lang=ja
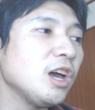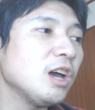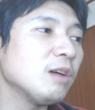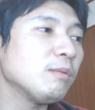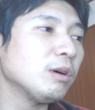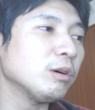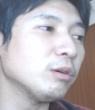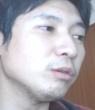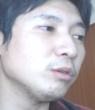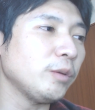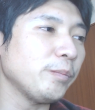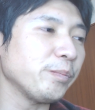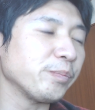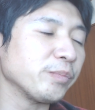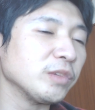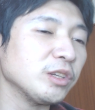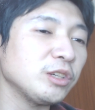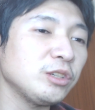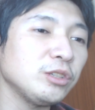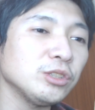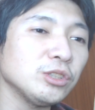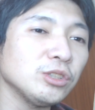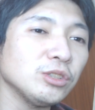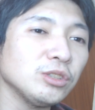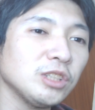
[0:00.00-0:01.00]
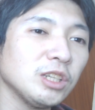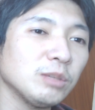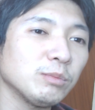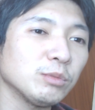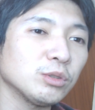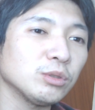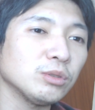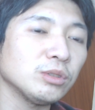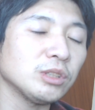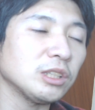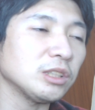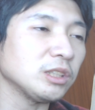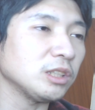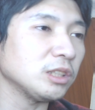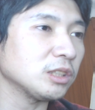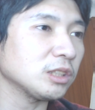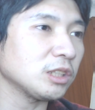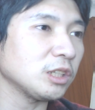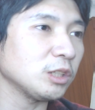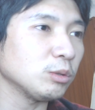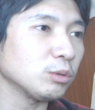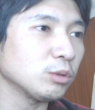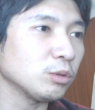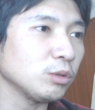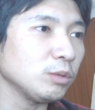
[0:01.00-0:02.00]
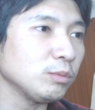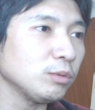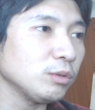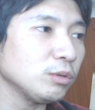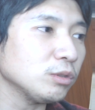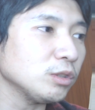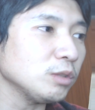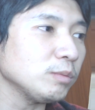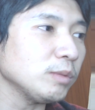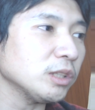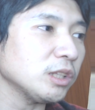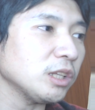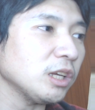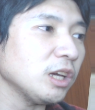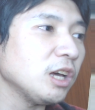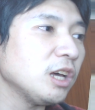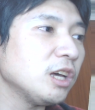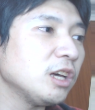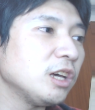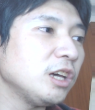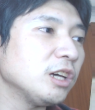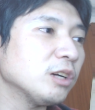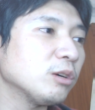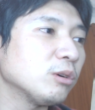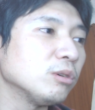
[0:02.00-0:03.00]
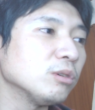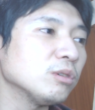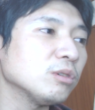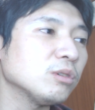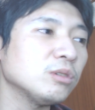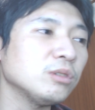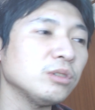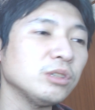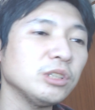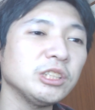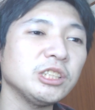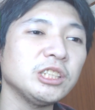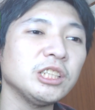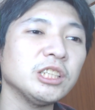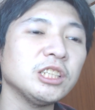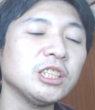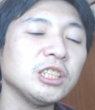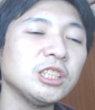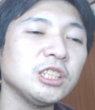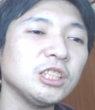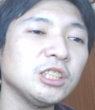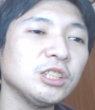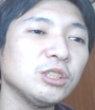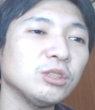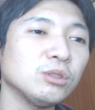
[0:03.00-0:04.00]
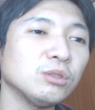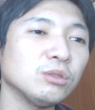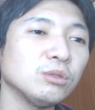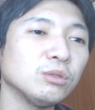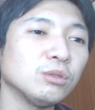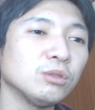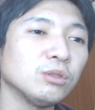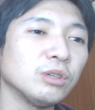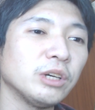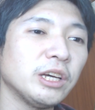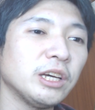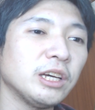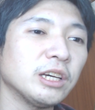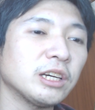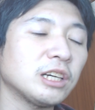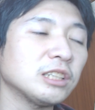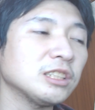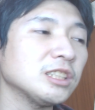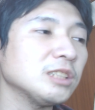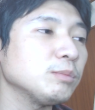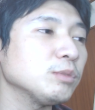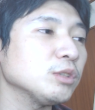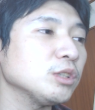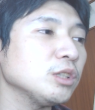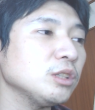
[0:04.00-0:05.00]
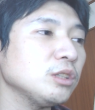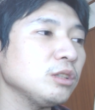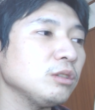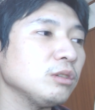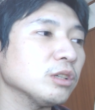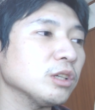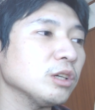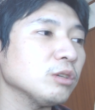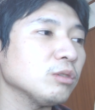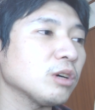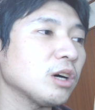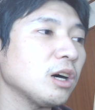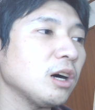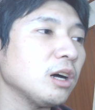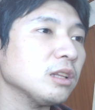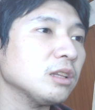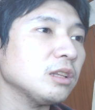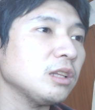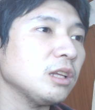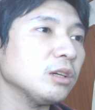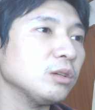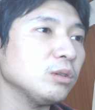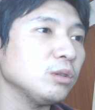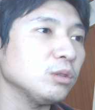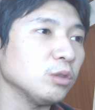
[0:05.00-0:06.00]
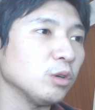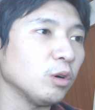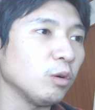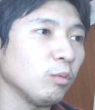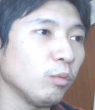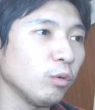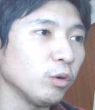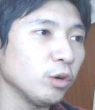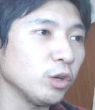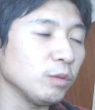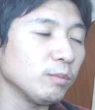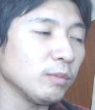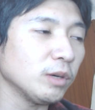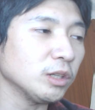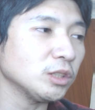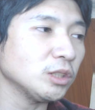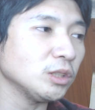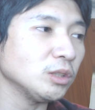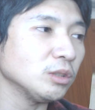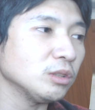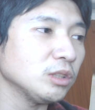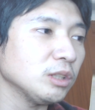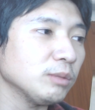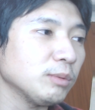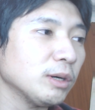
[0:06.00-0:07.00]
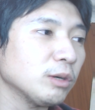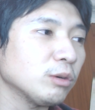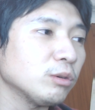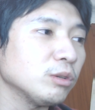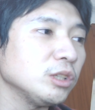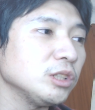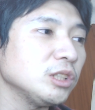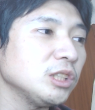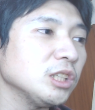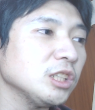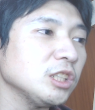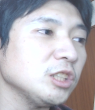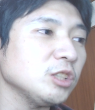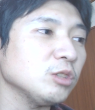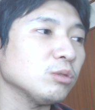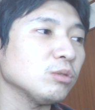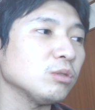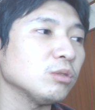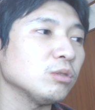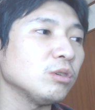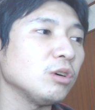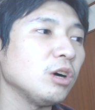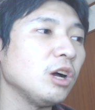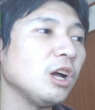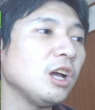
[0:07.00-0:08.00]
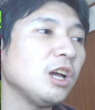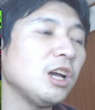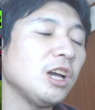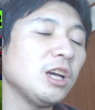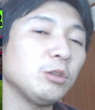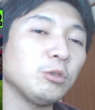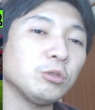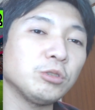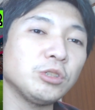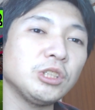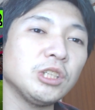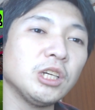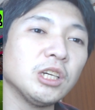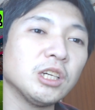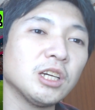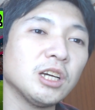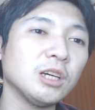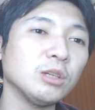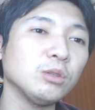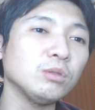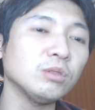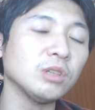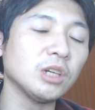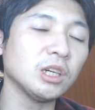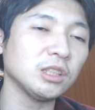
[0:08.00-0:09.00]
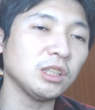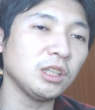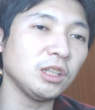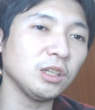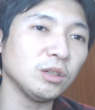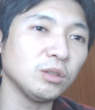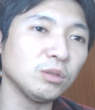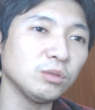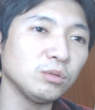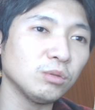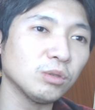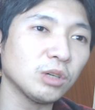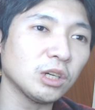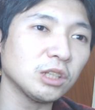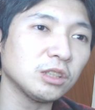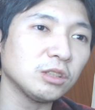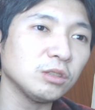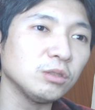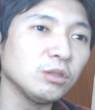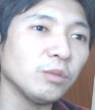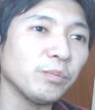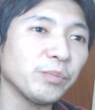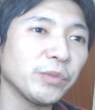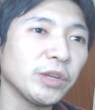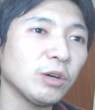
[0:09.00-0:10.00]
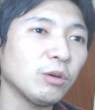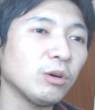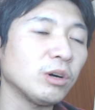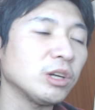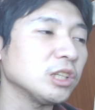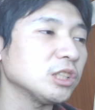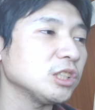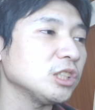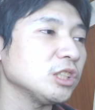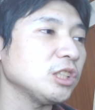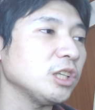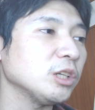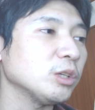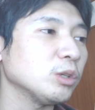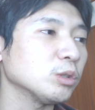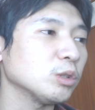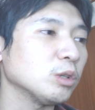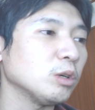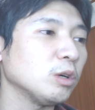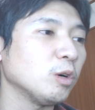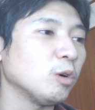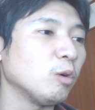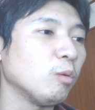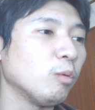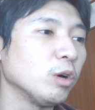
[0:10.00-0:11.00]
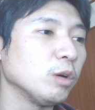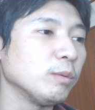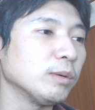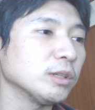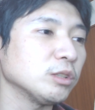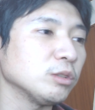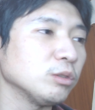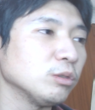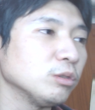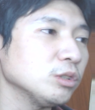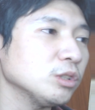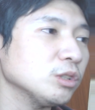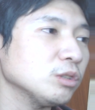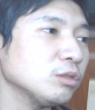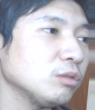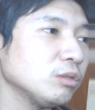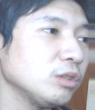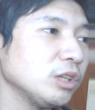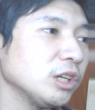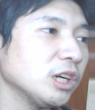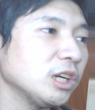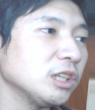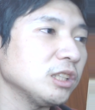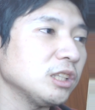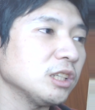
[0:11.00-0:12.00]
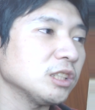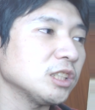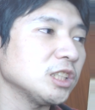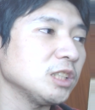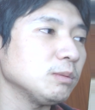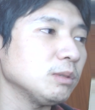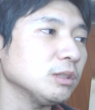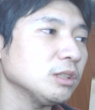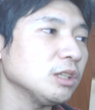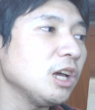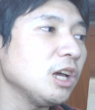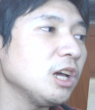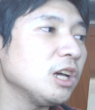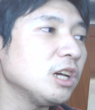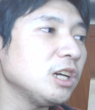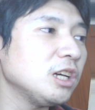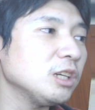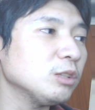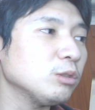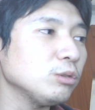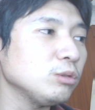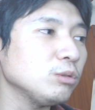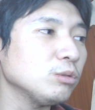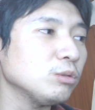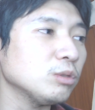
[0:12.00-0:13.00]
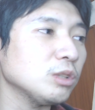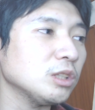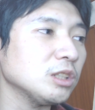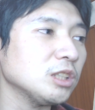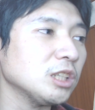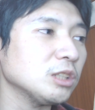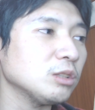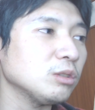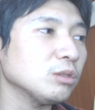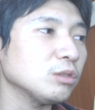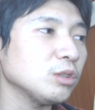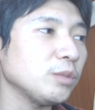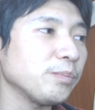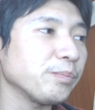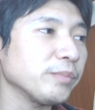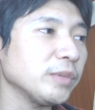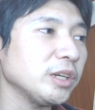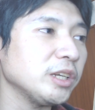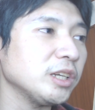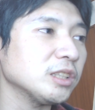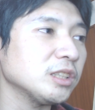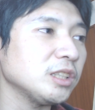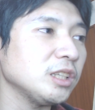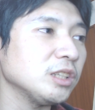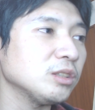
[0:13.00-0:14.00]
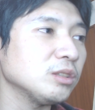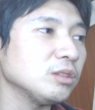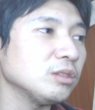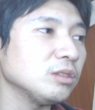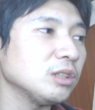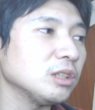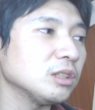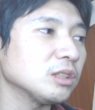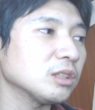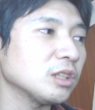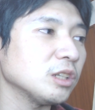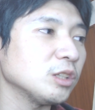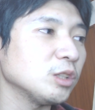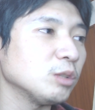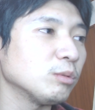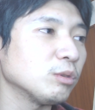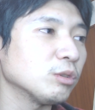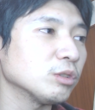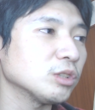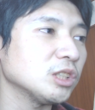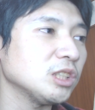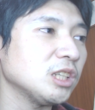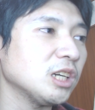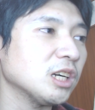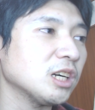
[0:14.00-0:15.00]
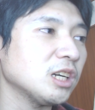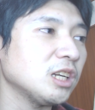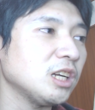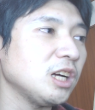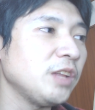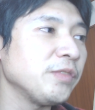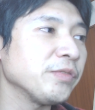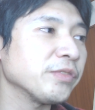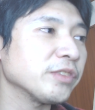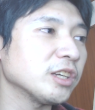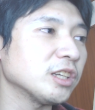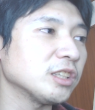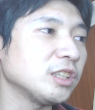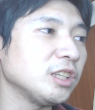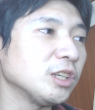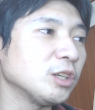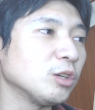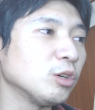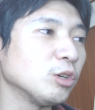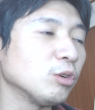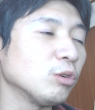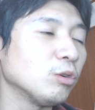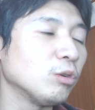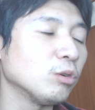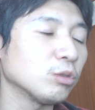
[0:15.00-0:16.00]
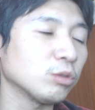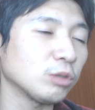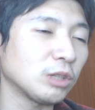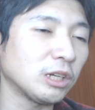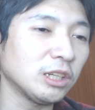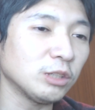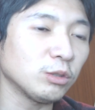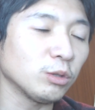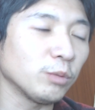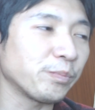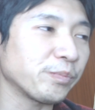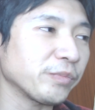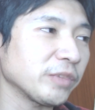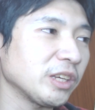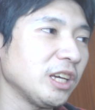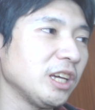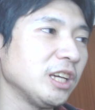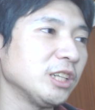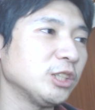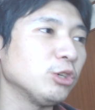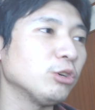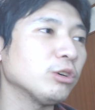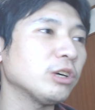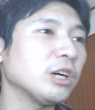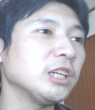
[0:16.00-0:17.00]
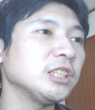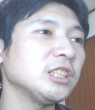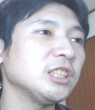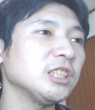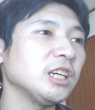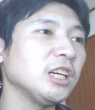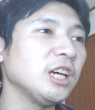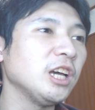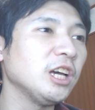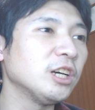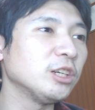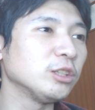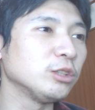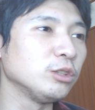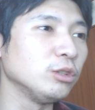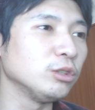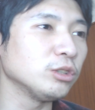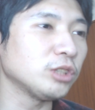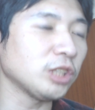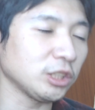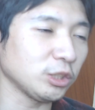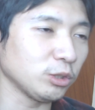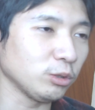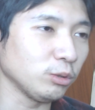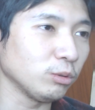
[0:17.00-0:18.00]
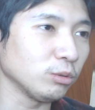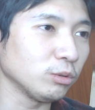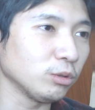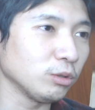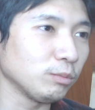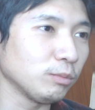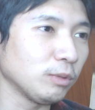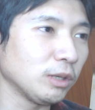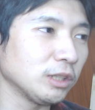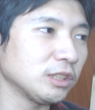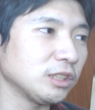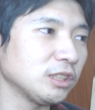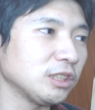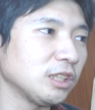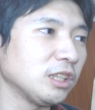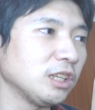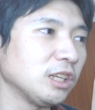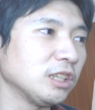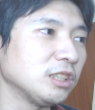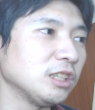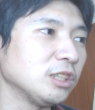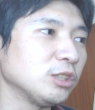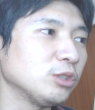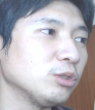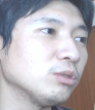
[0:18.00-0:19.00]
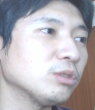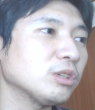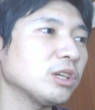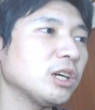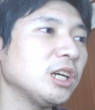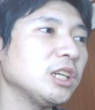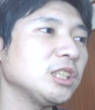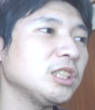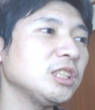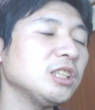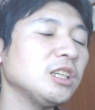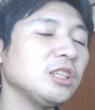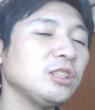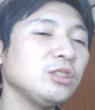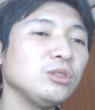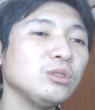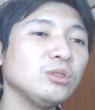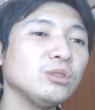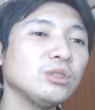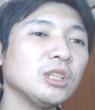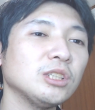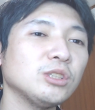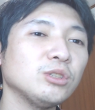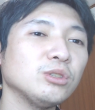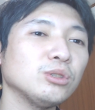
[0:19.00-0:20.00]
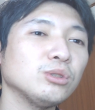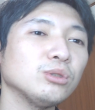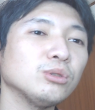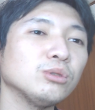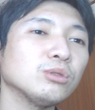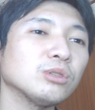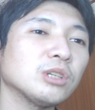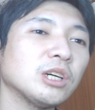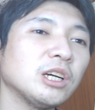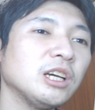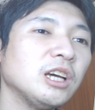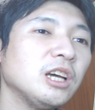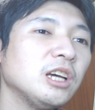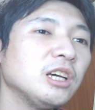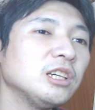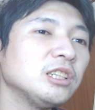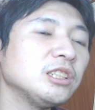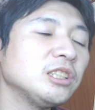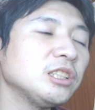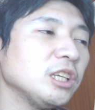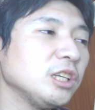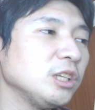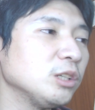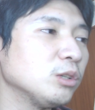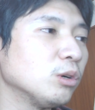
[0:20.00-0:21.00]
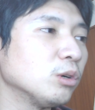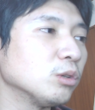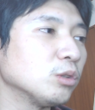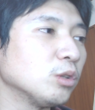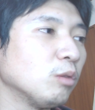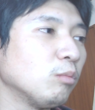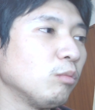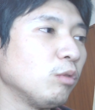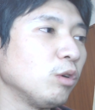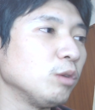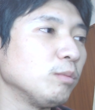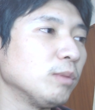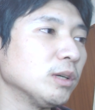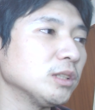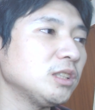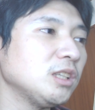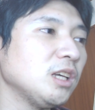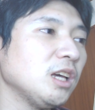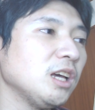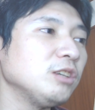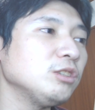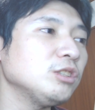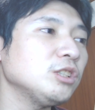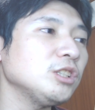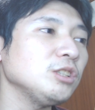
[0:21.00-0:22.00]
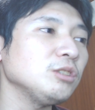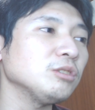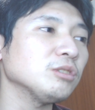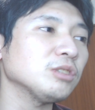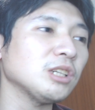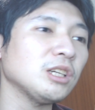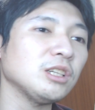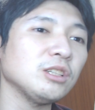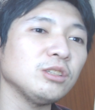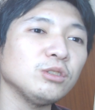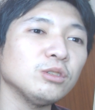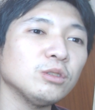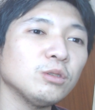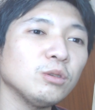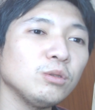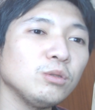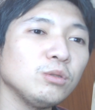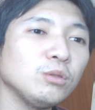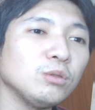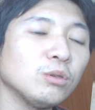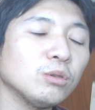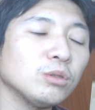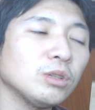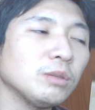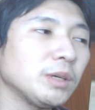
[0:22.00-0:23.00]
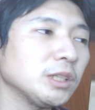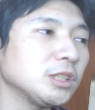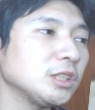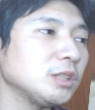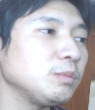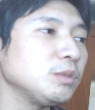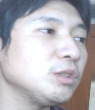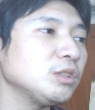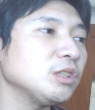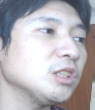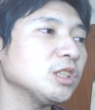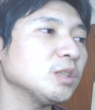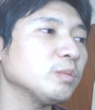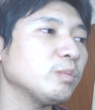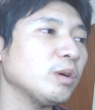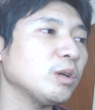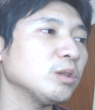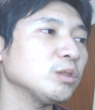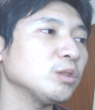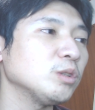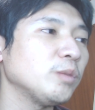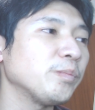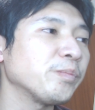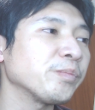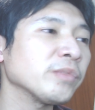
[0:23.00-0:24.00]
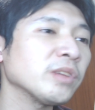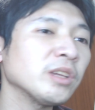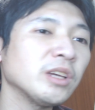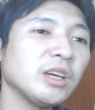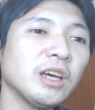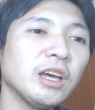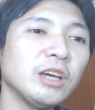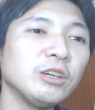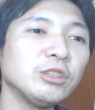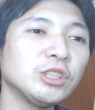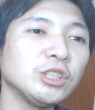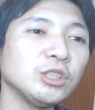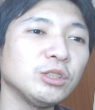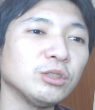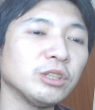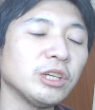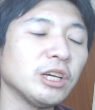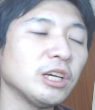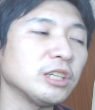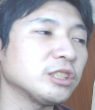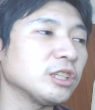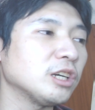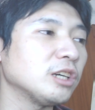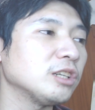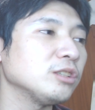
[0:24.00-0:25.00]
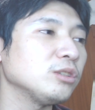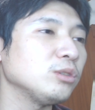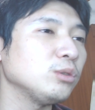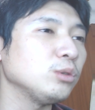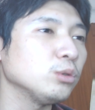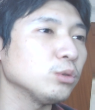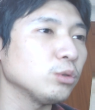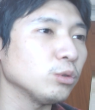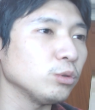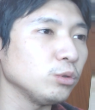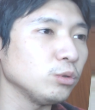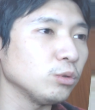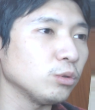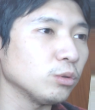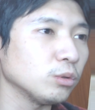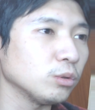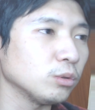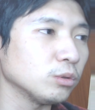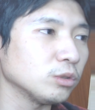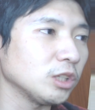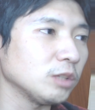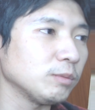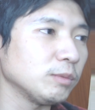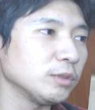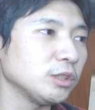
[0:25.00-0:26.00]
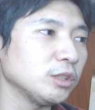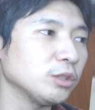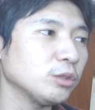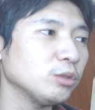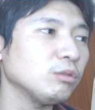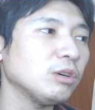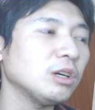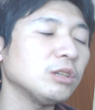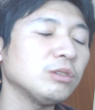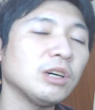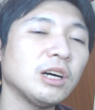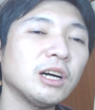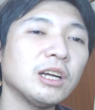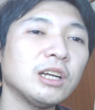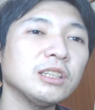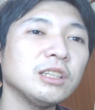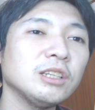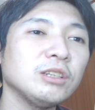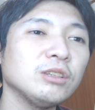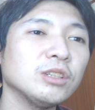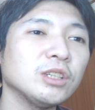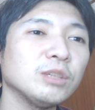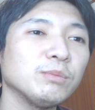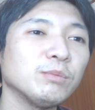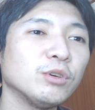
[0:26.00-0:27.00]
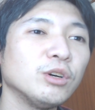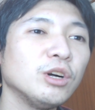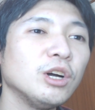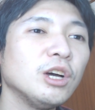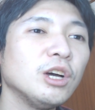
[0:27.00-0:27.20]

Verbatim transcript: まあ、この九州勢もそうなんですけど、それも含めて、えー、今後の移籍市場の、えー、風向きっていうのは結構変わってくると思いますので、まあ、この移籍市場今後、えー、年明けからどう変わってくるのかっていうのを、えー、お話ししていこうと思います。よろしくお願いいたします。えー、ということで早速、まあ、やっていくんですけども、こちらからやっていこうかなと、えー、紹介しないニュースたちということでましてですね、紹介しないニュースたちを紹介していこうと思います。で、 エフシー の残留ということで、まあ、清水エスパルスの、えー、エフシー の、えー、残留ということでございます。今日はあの原輝樹も、